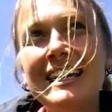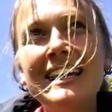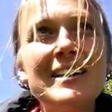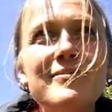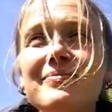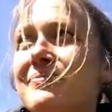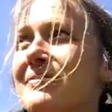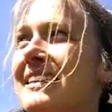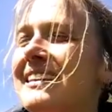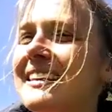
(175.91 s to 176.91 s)
et
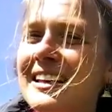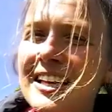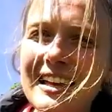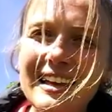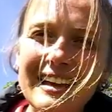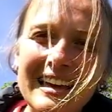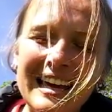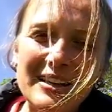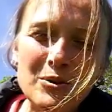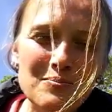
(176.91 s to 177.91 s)

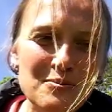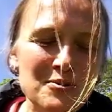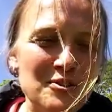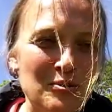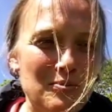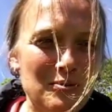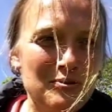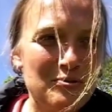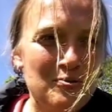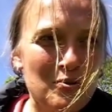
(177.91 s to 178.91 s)
à de plus en
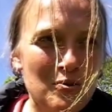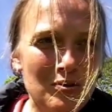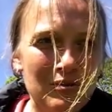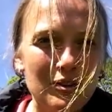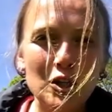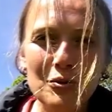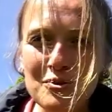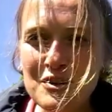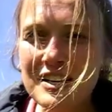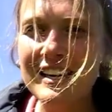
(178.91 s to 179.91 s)
plus, du coup,
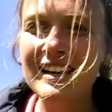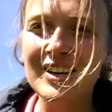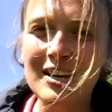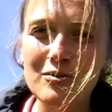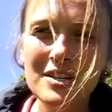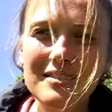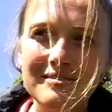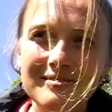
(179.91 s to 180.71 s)
communiquer avec lui